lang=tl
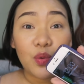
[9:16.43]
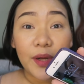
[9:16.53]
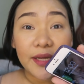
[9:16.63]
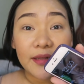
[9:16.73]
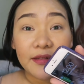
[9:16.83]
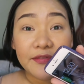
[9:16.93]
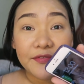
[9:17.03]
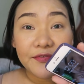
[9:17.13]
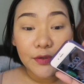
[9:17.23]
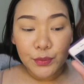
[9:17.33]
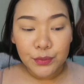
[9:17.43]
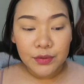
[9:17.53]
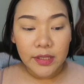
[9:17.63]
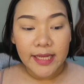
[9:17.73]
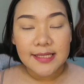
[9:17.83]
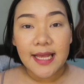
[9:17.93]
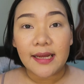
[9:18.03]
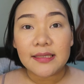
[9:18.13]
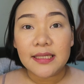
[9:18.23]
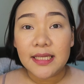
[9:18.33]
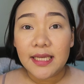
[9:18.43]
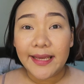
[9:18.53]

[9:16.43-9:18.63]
12 noon exactly